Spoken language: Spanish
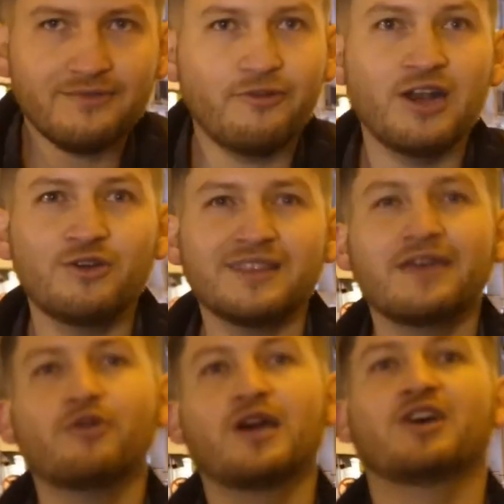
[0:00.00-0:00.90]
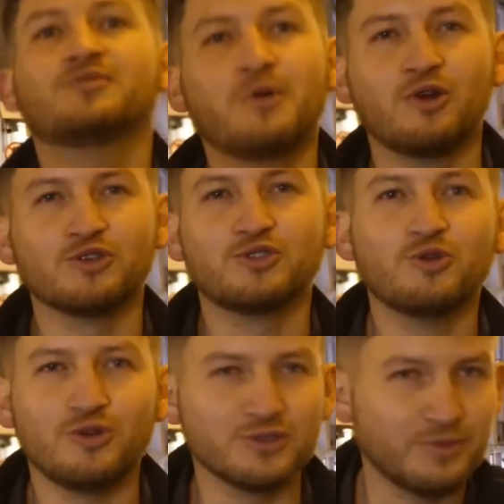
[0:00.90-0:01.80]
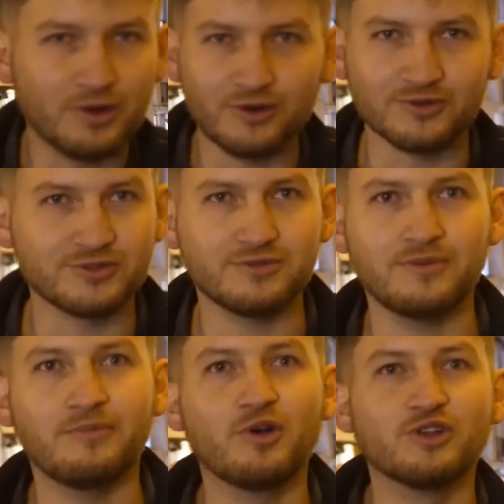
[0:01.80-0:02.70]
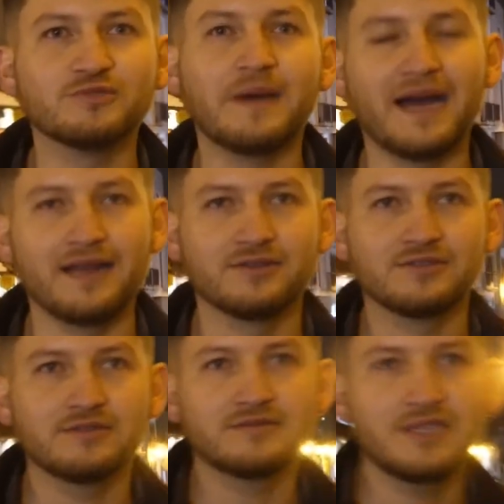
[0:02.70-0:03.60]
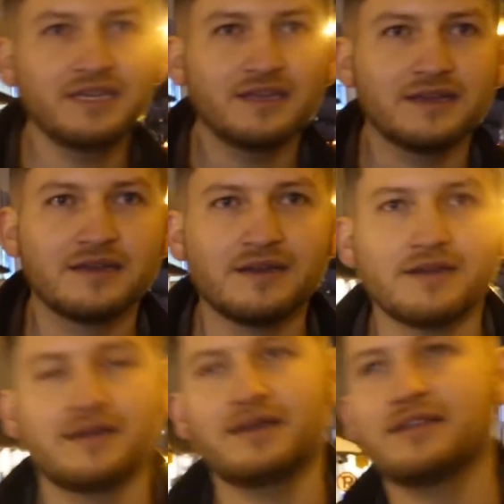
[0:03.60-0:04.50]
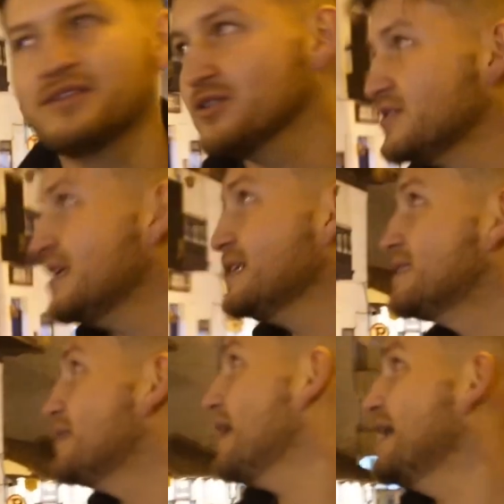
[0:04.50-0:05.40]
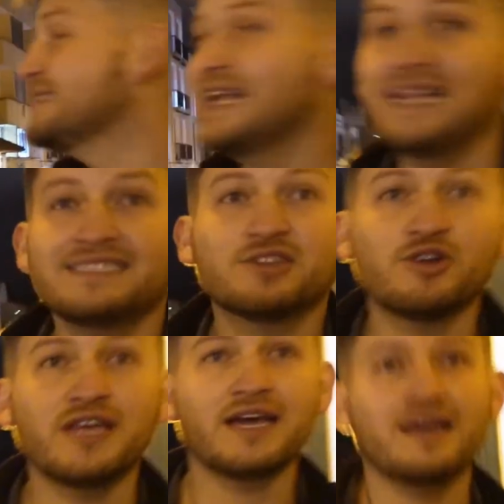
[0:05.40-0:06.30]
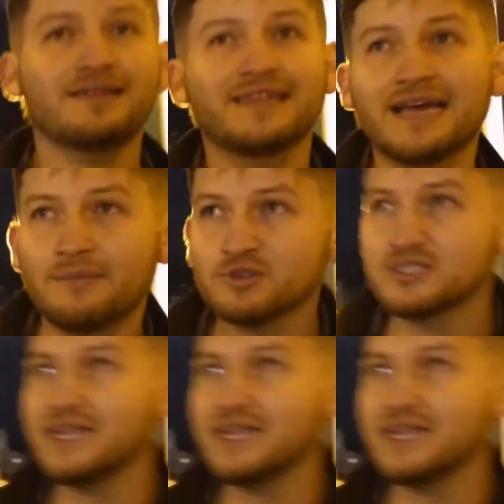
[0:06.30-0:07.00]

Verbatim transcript: fueron devorados por los chulos, por los, por los pájaros, ¿sí? Entonces, esa es la historia, digamos,